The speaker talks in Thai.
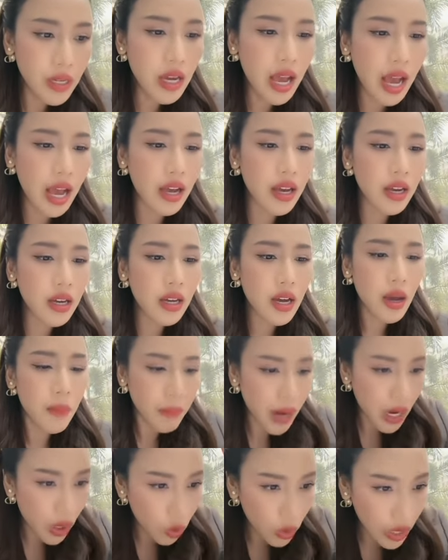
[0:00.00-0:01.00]
เพื่อ
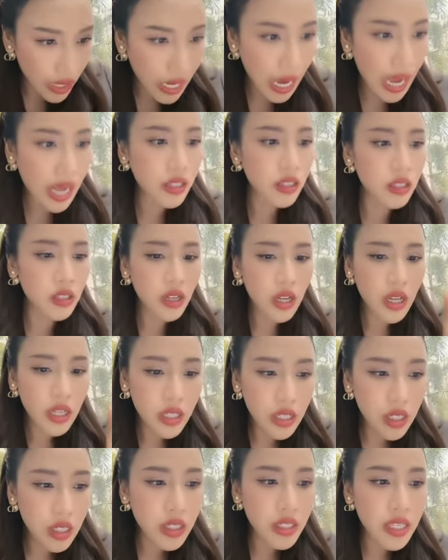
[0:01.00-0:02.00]
มาคุยกัน
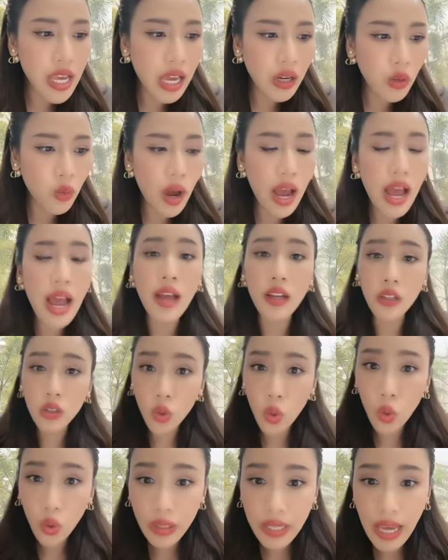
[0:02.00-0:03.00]
ยืนยันว่า
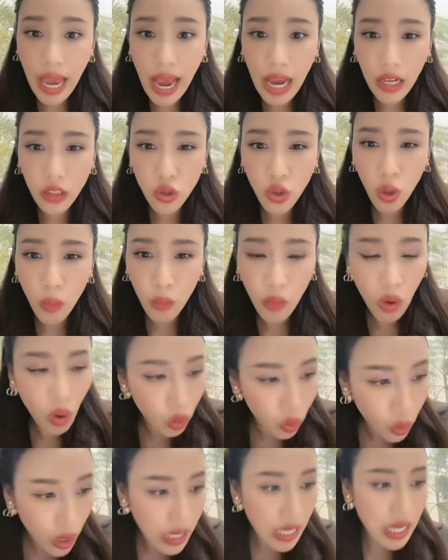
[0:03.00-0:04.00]
ทุกอย่างจบ
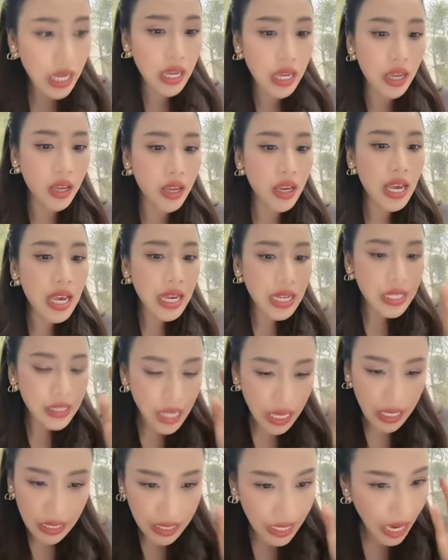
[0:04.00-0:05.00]
ลงด้วยดี
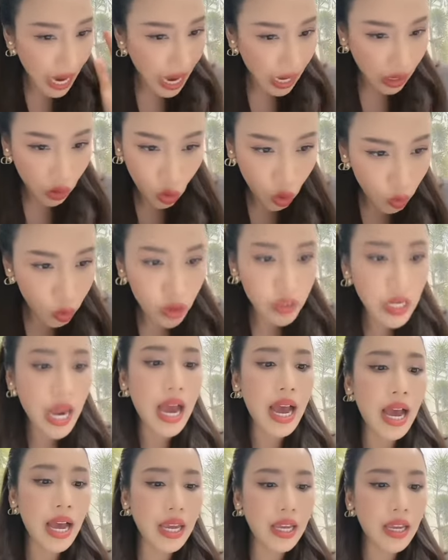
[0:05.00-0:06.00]
สัญญาลูกผู้
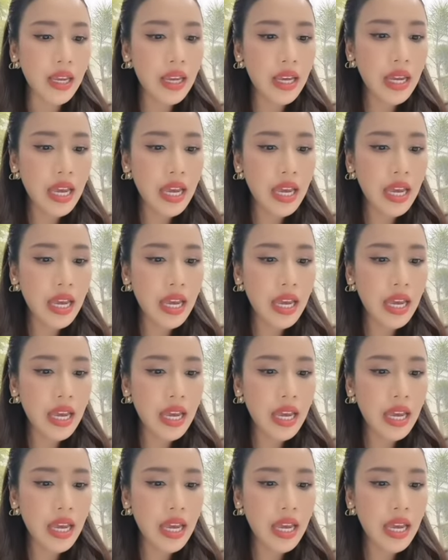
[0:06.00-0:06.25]
ชาย